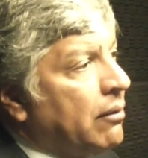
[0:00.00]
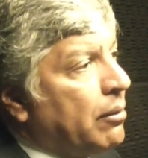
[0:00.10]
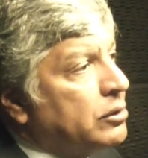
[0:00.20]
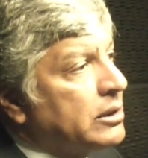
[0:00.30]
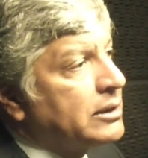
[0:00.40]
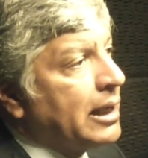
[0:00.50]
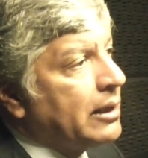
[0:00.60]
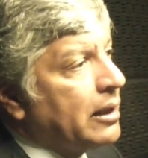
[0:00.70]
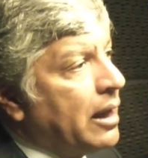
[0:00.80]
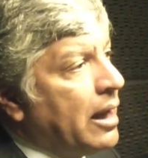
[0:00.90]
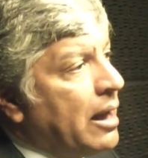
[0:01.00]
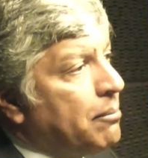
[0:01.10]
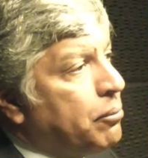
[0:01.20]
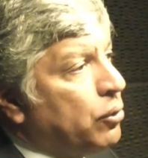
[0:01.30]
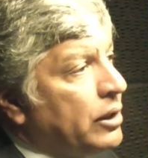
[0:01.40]
que vamos a entrar
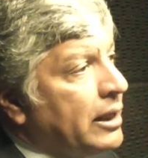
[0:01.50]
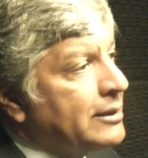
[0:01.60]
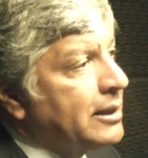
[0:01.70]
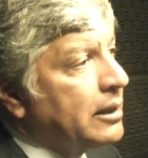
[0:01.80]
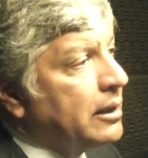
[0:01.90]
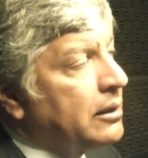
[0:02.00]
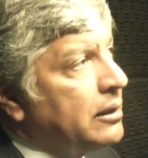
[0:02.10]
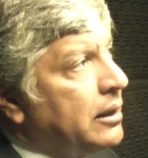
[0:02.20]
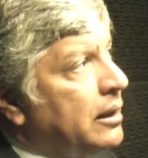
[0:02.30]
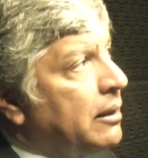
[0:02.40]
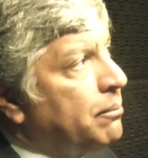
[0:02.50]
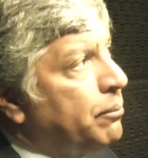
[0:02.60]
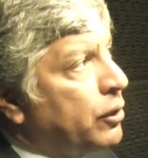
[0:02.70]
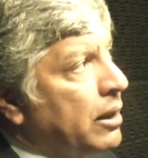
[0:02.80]
a poder hacer, de,